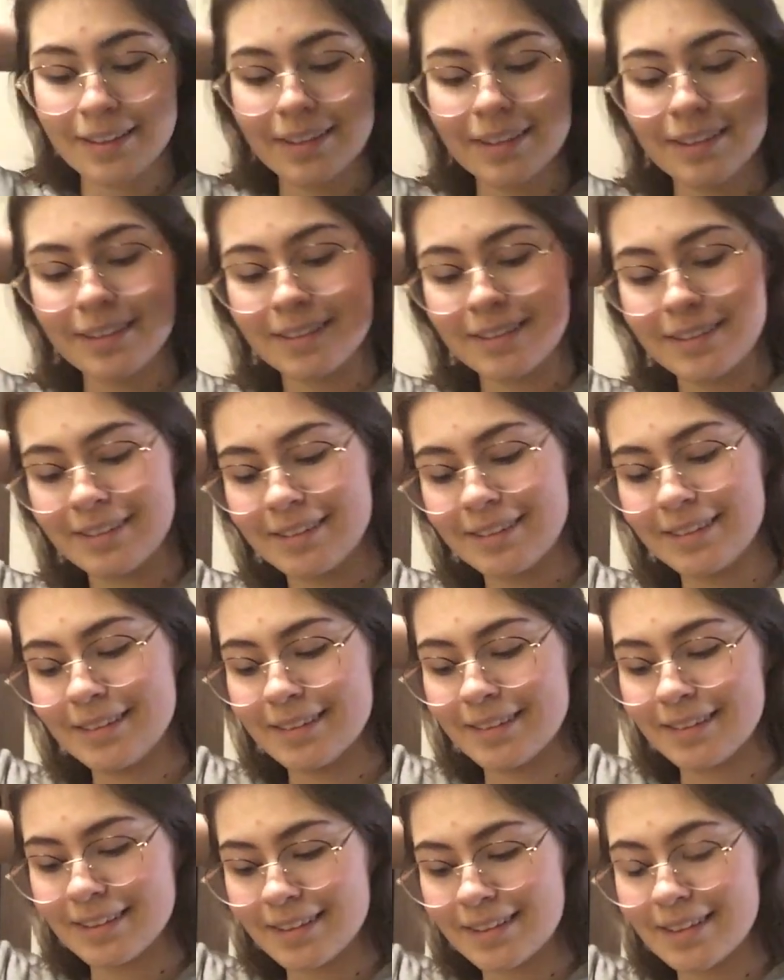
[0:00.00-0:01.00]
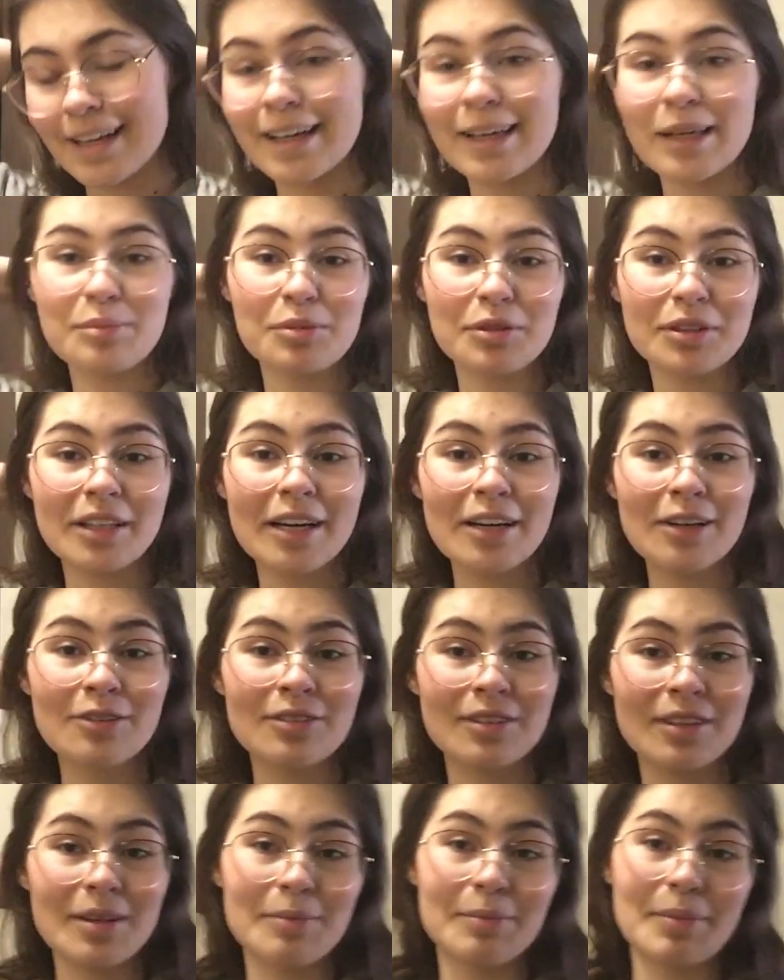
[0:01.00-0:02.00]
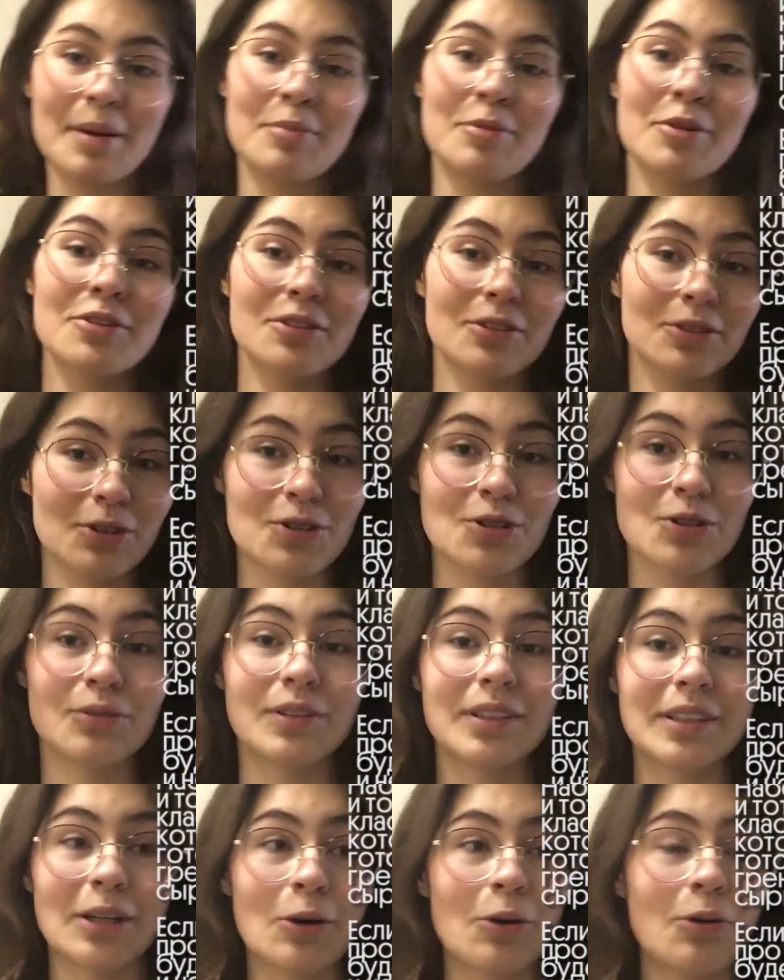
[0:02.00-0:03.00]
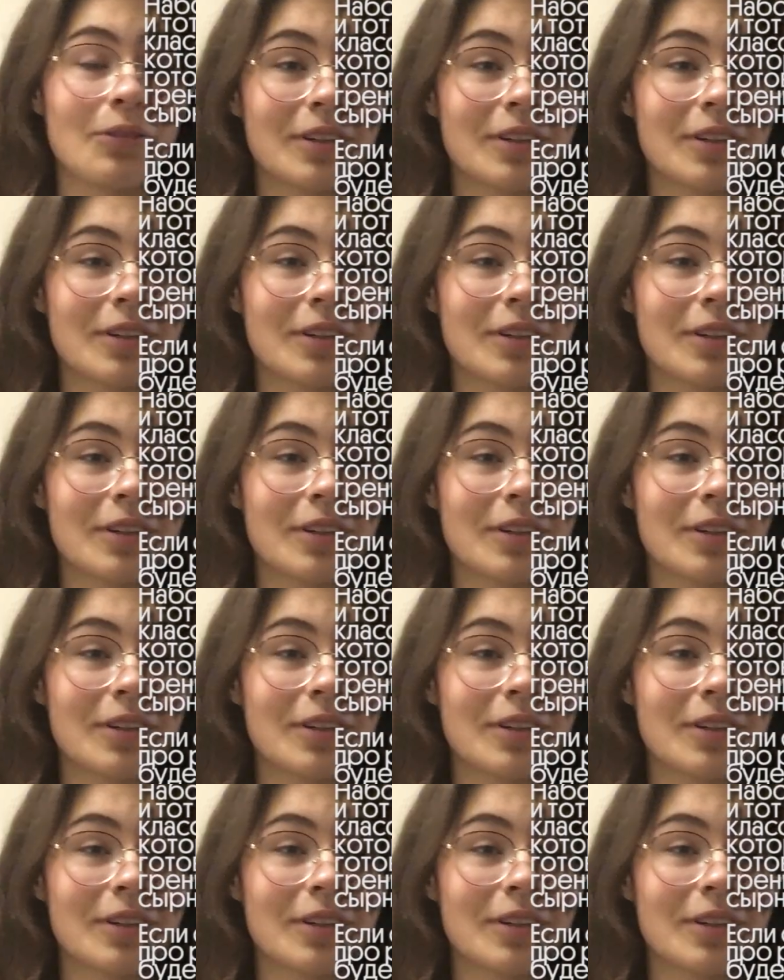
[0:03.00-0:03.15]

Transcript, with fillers: э, как я питаюсь, и поймете то, что вы такого не